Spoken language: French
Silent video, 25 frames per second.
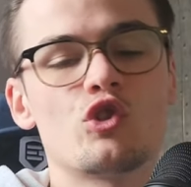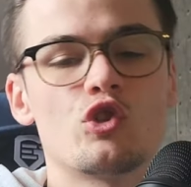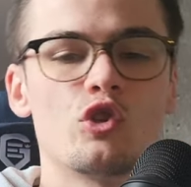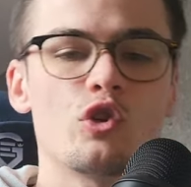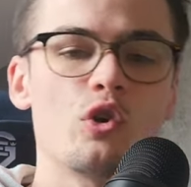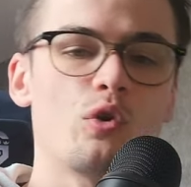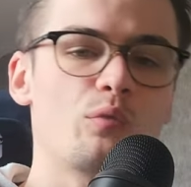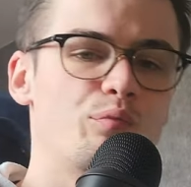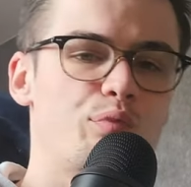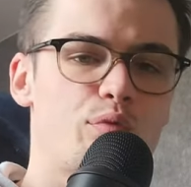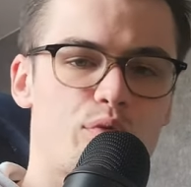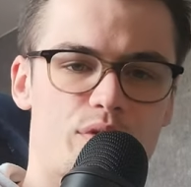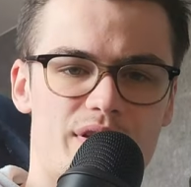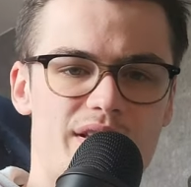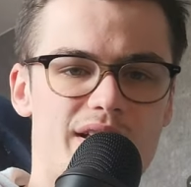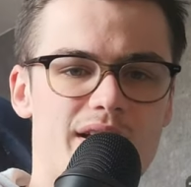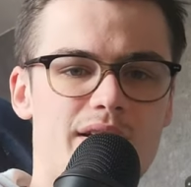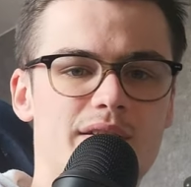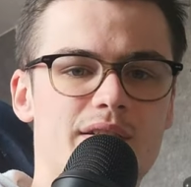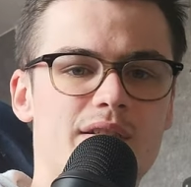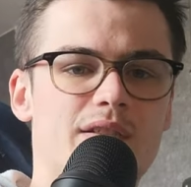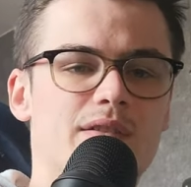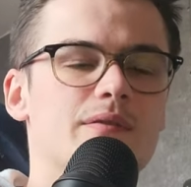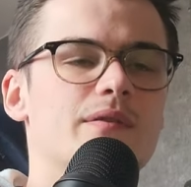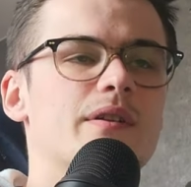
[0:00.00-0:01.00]
chiant
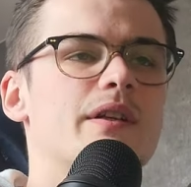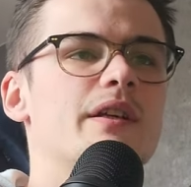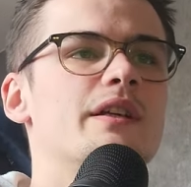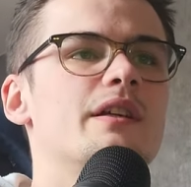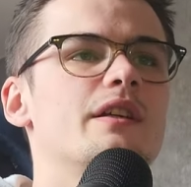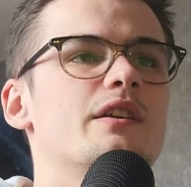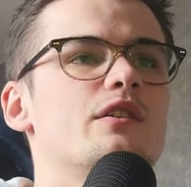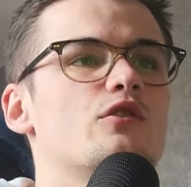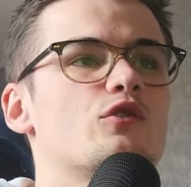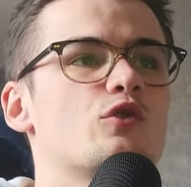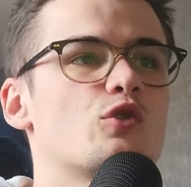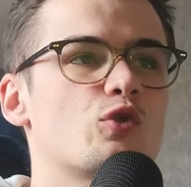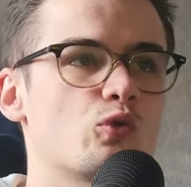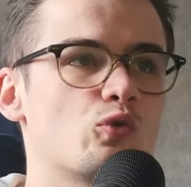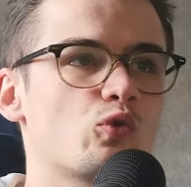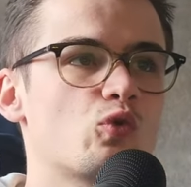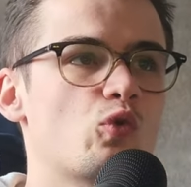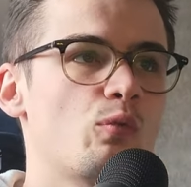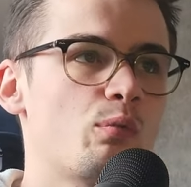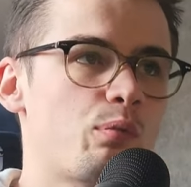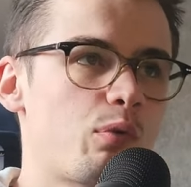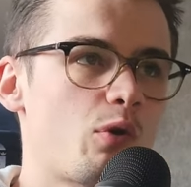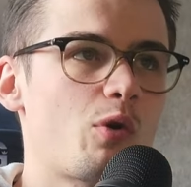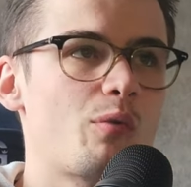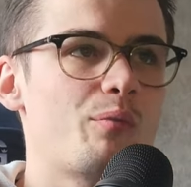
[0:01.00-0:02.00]
pour certains. Et
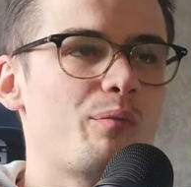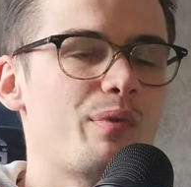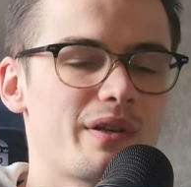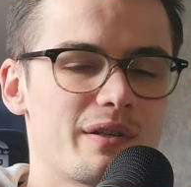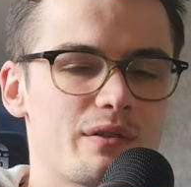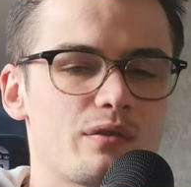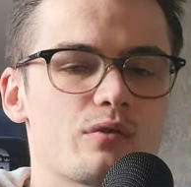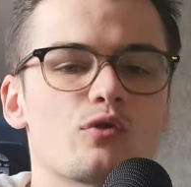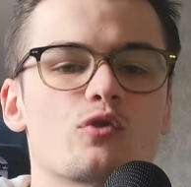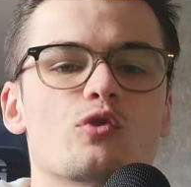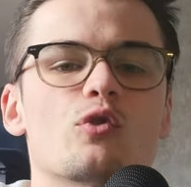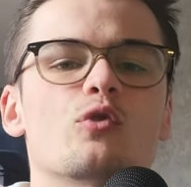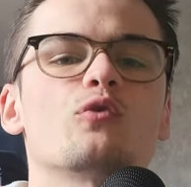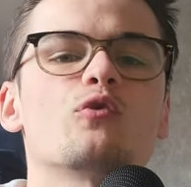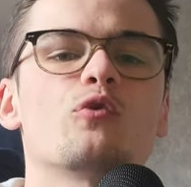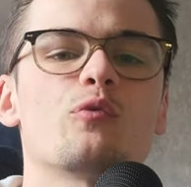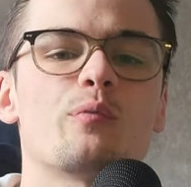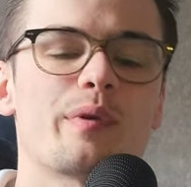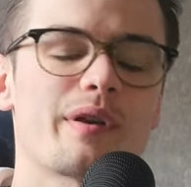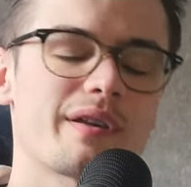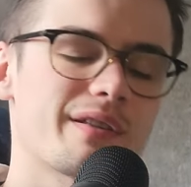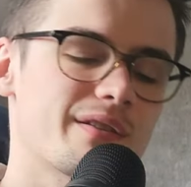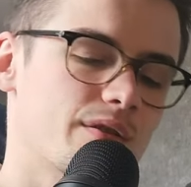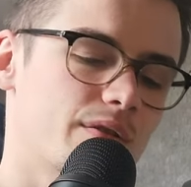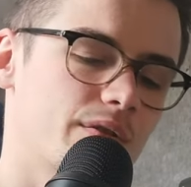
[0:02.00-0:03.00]
je ne comprends pas ce
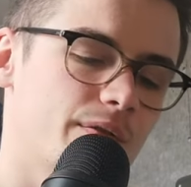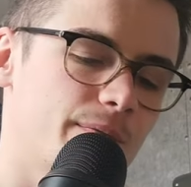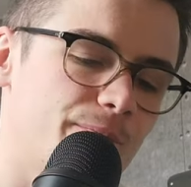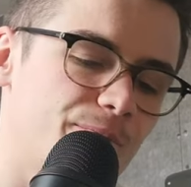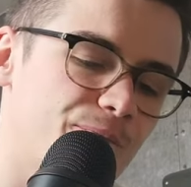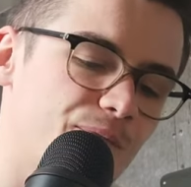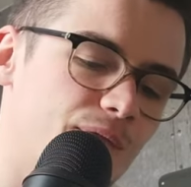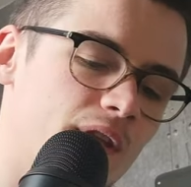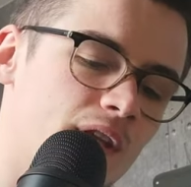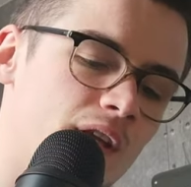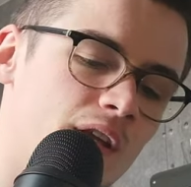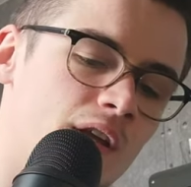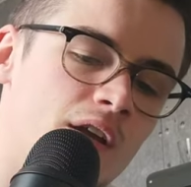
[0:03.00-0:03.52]
genre de personnes.